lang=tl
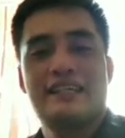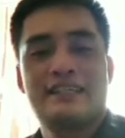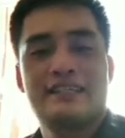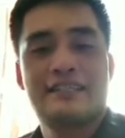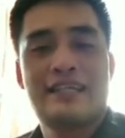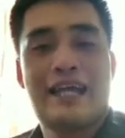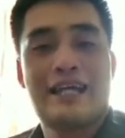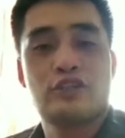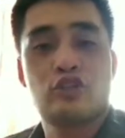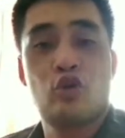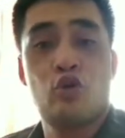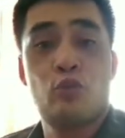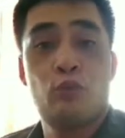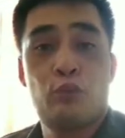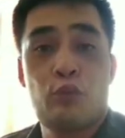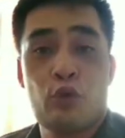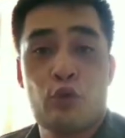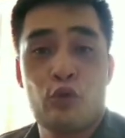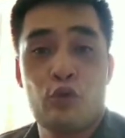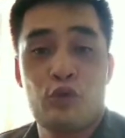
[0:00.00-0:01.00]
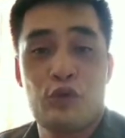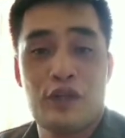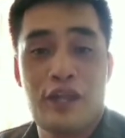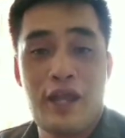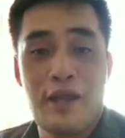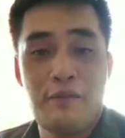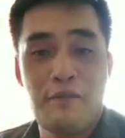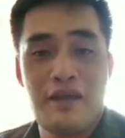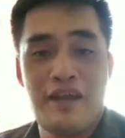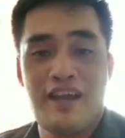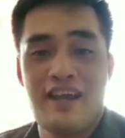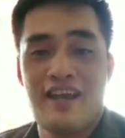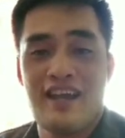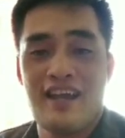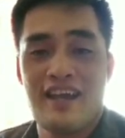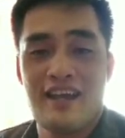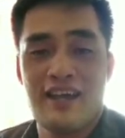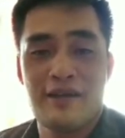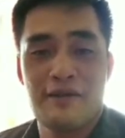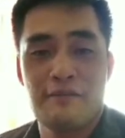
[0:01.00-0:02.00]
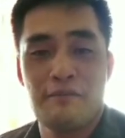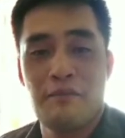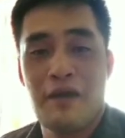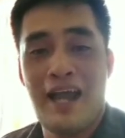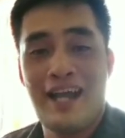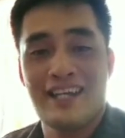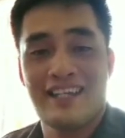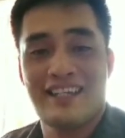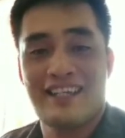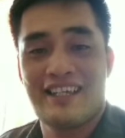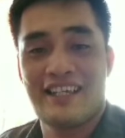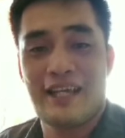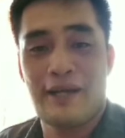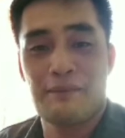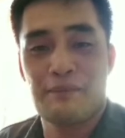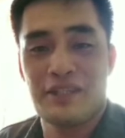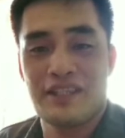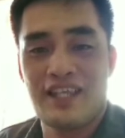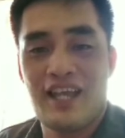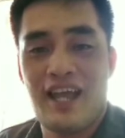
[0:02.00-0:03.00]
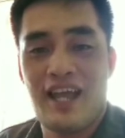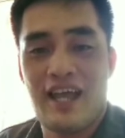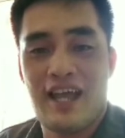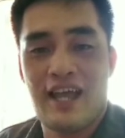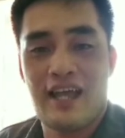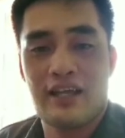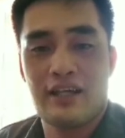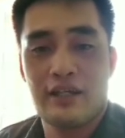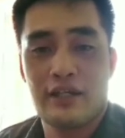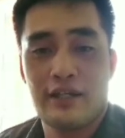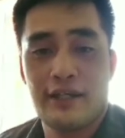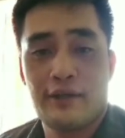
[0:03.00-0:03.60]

sa atong programa Magkapita